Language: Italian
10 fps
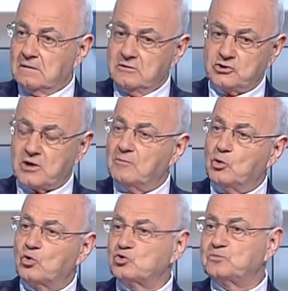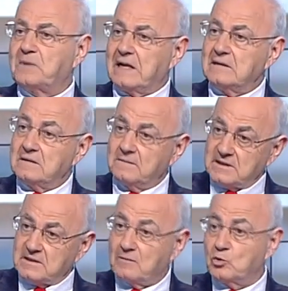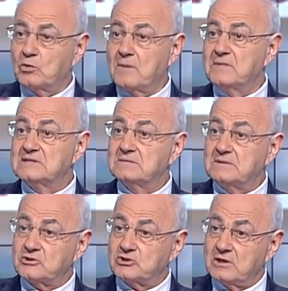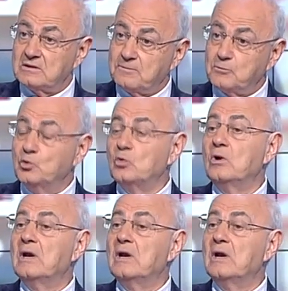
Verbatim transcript: diciamo uno spread, mettiamolo 1,5% più